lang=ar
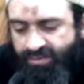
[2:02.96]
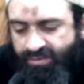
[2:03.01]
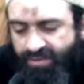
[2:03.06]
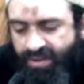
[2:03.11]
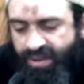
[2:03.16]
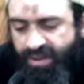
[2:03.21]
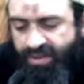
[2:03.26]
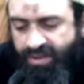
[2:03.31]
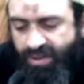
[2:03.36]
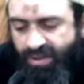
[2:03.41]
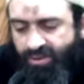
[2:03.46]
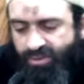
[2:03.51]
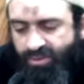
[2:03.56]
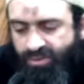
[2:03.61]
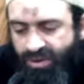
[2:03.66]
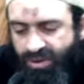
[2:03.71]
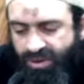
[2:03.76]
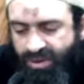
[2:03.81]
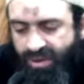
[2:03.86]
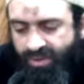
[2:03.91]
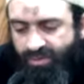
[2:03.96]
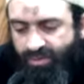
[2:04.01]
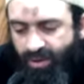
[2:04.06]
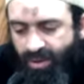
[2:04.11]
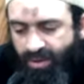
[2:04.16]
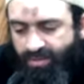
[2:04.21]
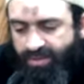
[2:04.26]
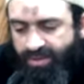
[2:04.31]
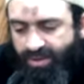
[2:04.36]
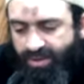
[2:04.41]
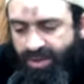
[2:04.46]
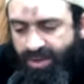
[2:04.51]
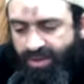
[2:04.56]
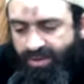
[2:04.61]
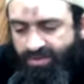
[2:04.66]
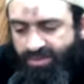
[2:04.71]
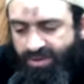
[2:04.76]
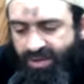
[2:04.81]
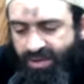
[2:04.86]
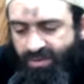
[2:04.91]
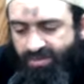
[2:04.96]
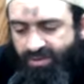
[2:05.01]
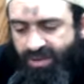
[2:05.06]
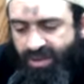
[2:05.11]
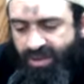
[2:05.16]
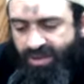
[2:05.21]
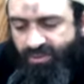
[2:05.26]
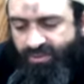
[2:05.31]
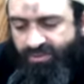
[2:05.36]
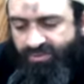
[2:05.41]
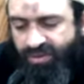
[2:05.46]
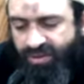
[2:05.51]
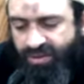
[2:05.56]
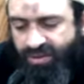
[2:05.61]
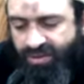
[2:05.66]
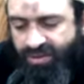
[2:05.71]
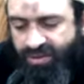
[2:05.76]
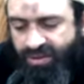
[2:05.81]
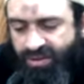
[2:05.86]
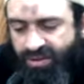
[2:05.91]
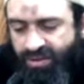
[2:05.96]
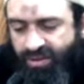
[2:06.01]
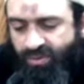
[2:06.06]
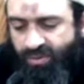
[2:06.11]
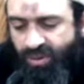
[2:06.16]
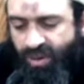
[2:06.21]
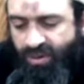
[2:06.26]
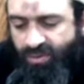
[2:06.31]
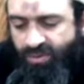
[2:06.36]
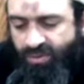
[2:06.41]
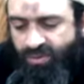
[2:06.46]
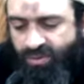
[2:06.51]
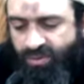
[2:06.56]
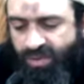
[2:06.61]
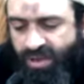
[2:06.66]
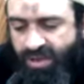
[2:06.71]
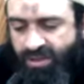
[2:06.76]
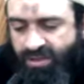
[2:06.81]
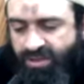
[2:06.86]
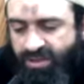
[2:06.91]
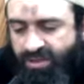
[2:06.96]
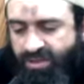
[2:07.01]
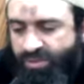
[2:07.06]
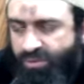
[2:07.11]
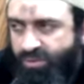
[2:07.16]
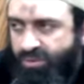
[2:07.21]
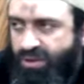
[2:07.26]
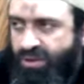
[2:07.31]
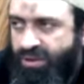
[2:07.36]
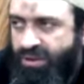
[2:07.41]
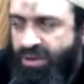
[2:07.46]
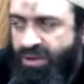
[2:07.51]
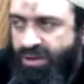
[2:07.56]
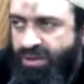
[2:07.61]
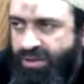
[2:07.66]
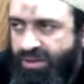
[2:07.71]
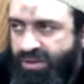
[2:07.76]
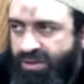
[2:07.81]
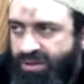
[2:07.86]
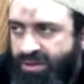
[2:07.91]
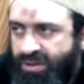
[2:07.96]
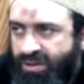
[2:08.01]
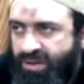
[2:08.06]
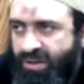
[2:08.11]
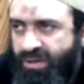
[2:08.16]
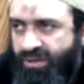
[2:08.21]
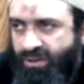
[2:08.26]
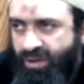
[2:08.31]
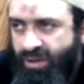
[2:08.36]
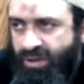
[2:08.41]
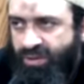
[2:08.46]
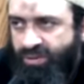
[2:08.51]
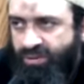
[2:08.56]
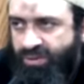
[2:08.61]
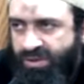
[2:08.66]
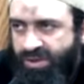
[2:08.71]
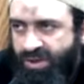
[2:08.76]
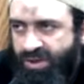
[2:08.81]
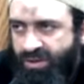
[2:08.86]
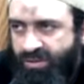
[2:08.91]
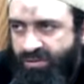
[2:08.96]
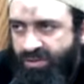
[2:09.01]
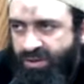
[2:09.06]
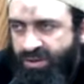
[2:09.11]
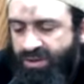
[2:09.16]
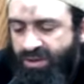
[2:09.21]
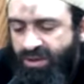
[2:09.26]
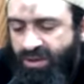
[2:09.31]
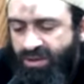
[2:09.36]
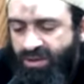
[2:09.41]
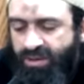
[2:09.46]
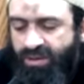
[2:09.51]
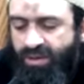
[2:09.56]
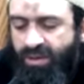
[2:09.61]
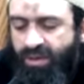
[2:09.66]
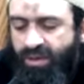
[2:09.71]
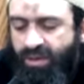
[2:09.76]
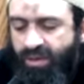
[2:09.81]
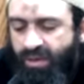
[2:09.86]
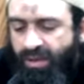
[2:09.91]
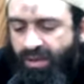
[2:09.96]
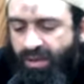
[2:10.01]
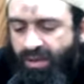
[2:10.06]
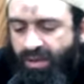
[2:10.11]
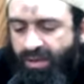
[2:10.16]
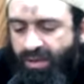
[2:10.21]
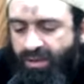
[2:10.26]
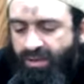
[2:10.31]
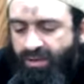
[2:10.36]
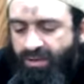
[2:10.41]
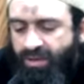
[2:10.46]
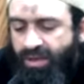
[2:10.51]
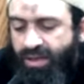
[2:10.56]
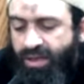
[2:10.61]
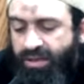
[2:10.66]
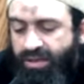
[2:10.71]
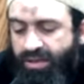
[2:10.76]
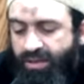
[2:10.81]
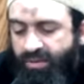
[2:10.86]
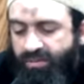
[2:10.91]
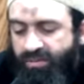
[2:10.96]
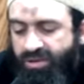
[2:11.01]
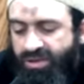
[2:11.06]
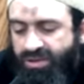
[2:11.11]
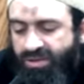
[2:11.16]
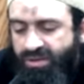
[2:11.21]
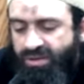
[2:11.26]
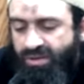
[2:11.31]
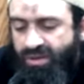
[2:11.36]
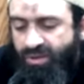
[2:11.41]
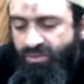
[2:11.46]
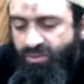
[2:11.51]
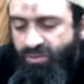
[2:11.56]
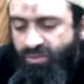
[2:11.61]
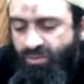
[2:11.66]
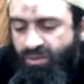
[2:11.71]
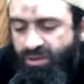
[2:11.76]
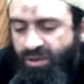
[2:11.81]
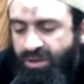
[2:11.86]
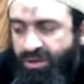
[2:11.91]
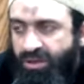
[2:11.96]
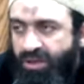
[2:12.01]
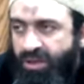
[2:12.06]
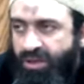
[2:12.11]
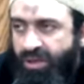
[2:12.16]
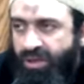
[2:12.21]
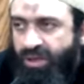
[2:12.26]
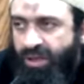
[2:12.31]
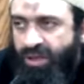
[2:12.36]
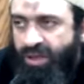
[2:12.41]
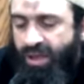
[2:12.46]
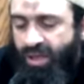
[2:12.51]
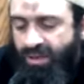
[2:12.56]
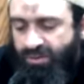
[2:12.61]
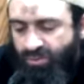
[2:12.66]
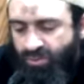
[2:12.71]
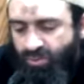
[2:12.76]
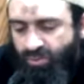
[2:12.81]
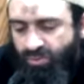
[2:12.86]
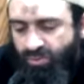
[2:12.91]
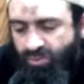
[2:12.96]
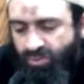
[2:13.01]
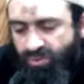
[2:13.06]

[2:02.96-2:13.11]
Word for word: فأتاه كتاب عبد الله بن أبي أوفى رضي الله عنهما أن رسول الله صلى الله عليه وسلم قال لا تمنوا لقاء العدو